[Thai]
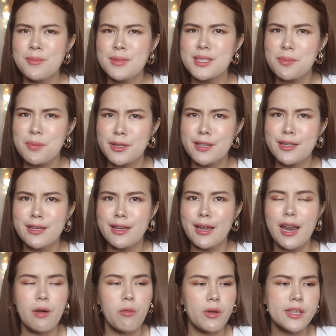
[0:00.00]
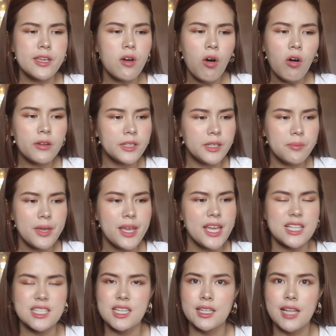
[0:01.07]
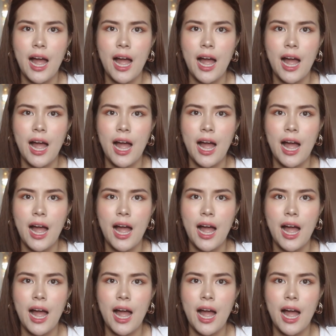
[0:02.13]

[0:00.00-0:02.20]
มันจะไปดีอะไรวะยี่ห้อนี้ไม่เห็นจะ